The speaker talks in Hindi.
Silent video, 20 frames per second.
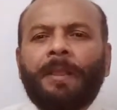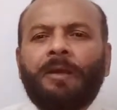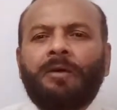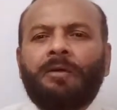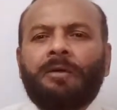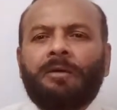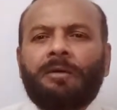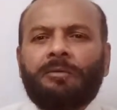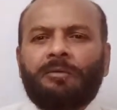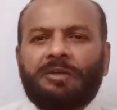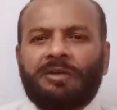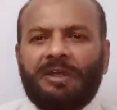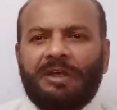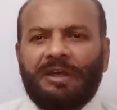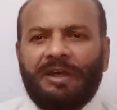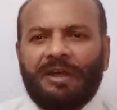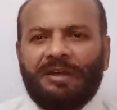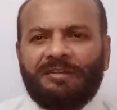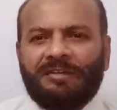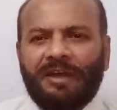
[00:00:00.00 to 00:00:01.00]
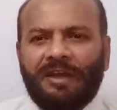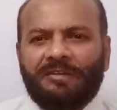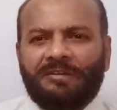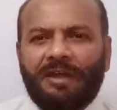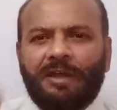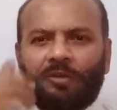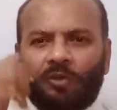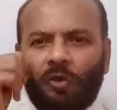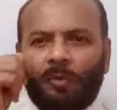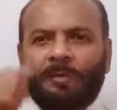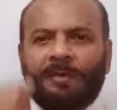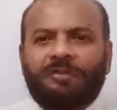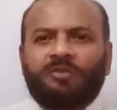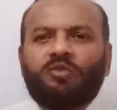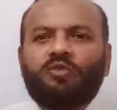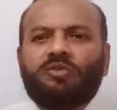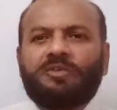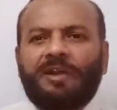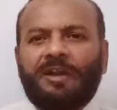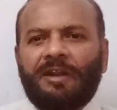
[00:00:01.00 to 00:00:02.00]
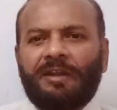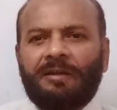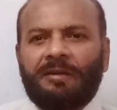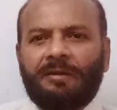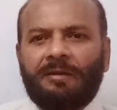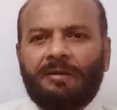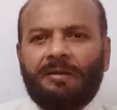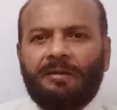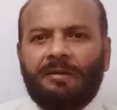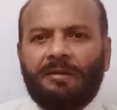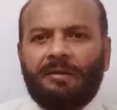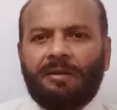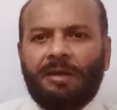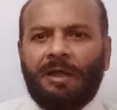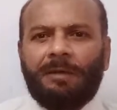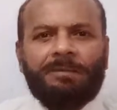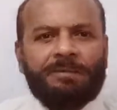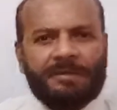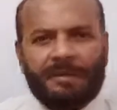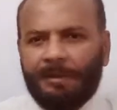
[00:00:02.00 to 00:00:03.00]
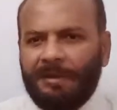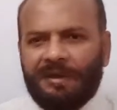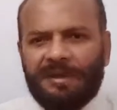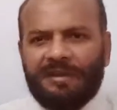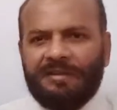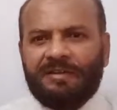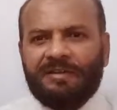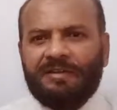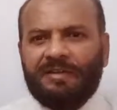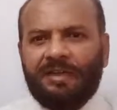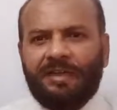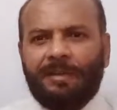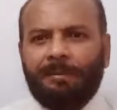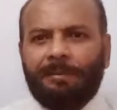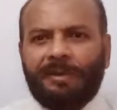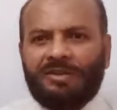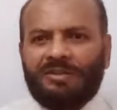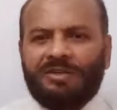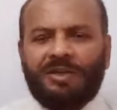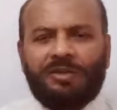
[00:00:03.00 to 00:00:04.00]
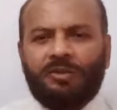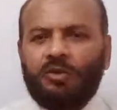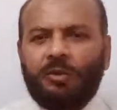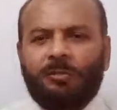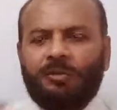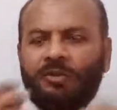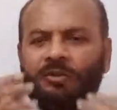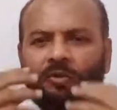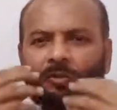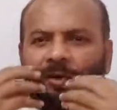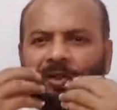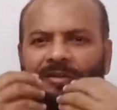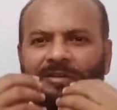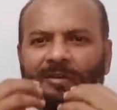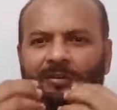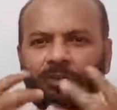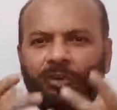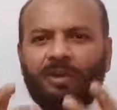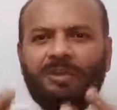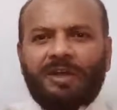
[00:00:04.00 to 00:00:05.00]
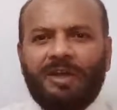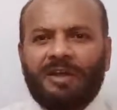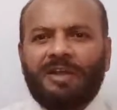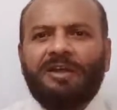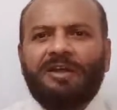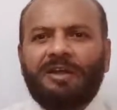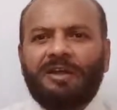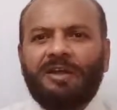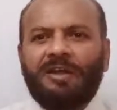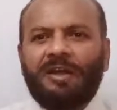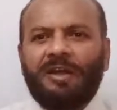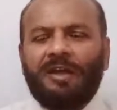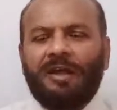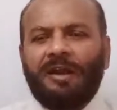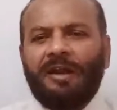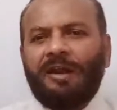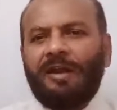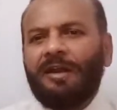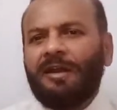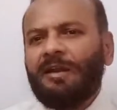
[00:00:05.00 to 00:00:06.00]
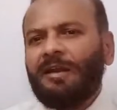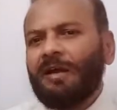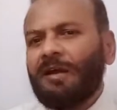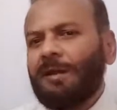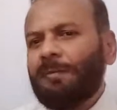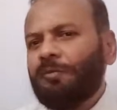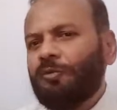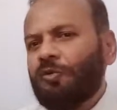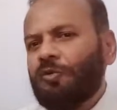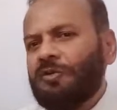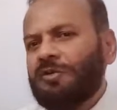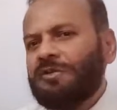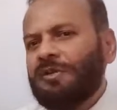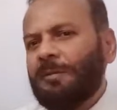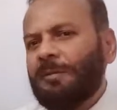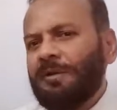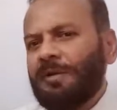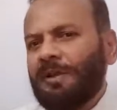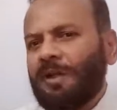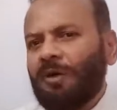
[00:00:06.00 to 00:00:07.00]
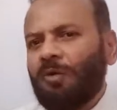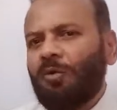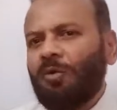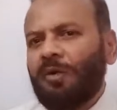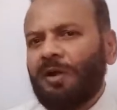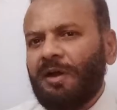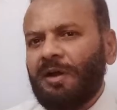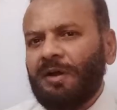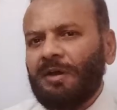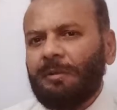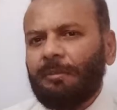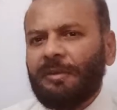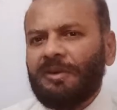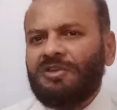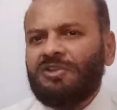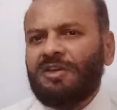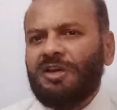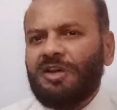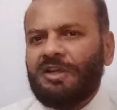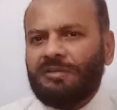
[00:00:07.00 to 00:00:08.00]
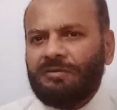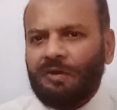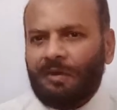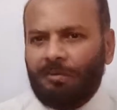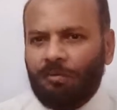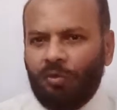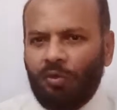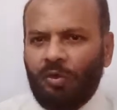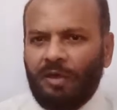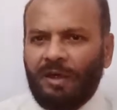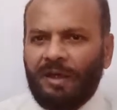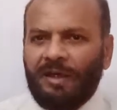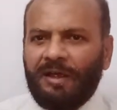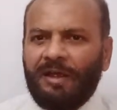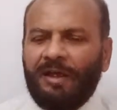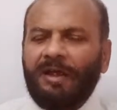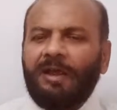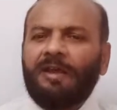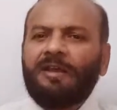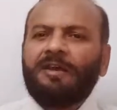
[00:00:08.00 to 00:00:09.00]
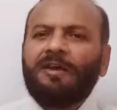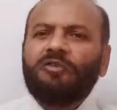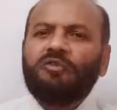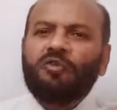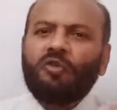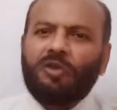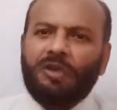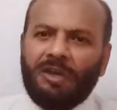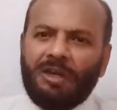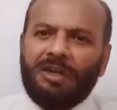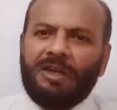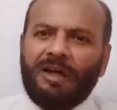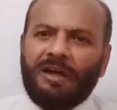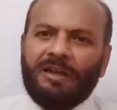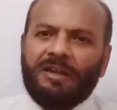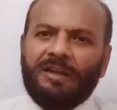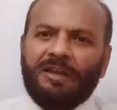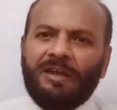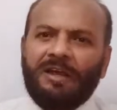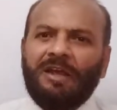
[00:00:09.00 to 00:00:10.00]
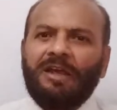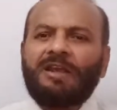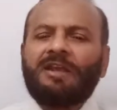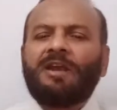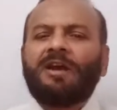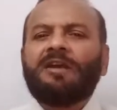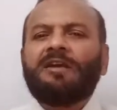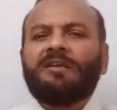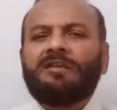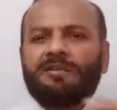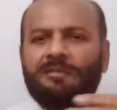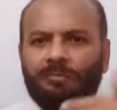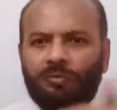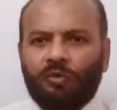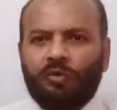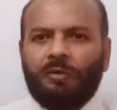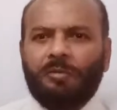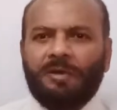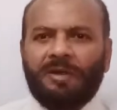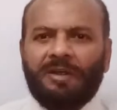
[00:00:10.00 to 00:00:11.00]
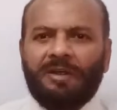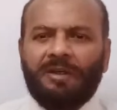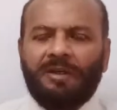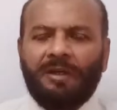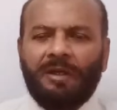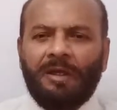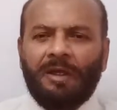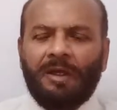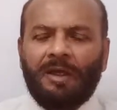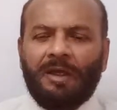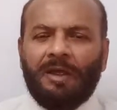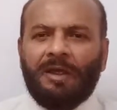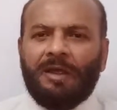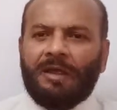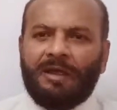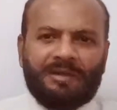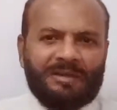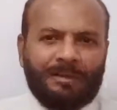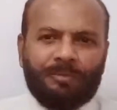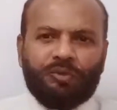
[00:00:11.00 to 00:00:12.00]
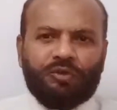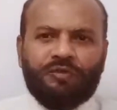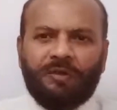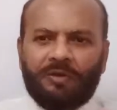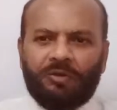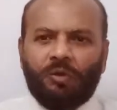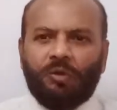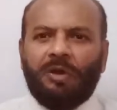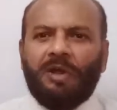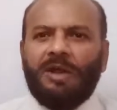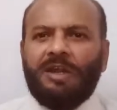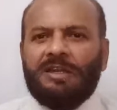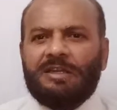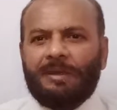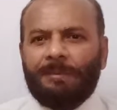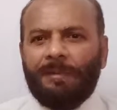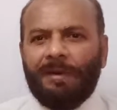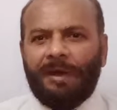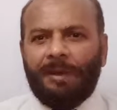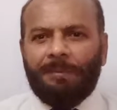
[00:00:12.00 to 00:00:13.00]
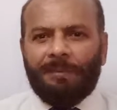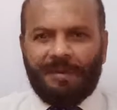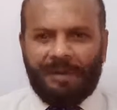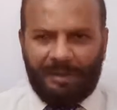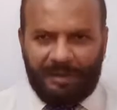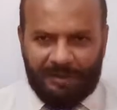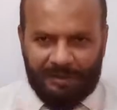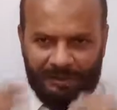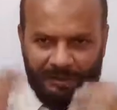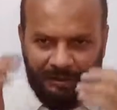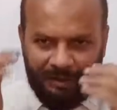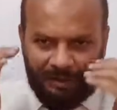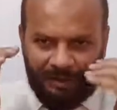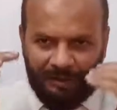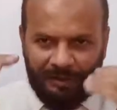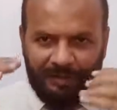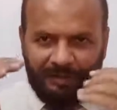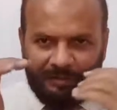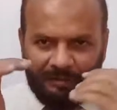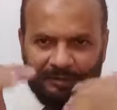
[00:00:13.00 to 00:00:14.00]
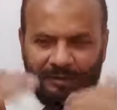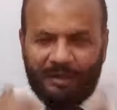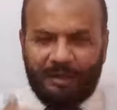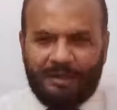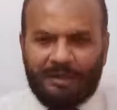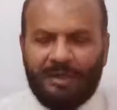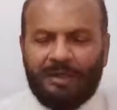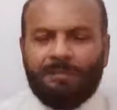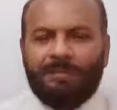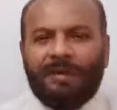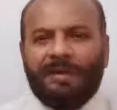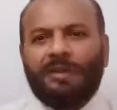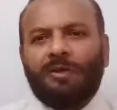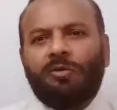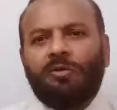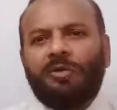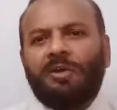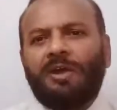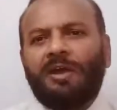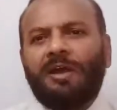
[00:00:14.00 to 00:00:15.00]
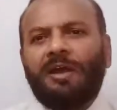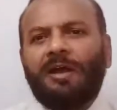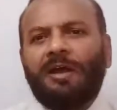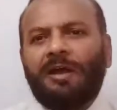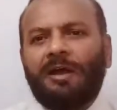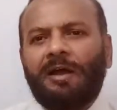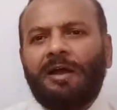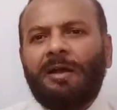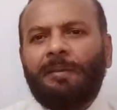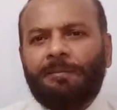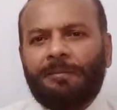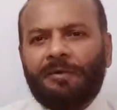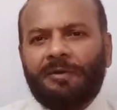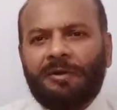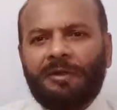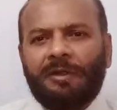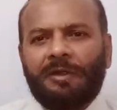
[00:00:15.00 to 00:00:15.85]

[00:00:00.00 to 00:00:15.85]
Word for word: उनके एहसास को महसूस करें आप समझ नहीं सकते कि बच्चा तो अपनी ज़ुबान से बोलता नहीं ना लेकिन आपको ये समझना होगा कि बच्चा इस वक्त भूखा है या उसको नींद आ रही है या किस मूड में है ये सब उस वक्त होगा जब आपके अंदर ये सलाहियत पैदा होगी कि आप